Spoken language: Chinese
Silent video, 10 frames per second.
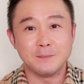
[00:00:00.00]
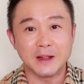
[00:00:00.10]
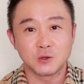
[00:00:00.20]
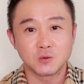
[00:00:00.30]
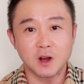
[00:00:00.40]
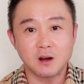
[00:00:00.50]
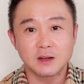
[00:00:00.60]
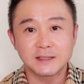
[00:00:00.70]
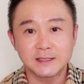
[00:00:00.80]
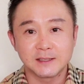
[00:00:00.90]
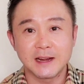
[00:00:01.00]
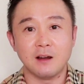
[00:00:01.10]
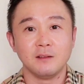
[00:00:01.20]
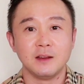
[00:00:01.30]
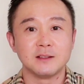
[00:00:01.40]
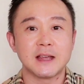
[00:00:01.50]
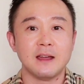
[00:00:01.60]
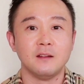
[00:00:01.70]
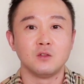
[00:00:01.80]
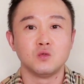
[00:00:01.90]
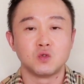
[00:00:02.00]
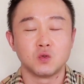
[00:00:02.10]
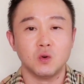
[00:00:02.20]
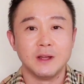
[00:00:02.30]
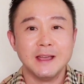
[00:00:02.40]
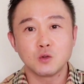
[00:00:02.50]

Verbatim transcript: 满足这二十四项您才能入住。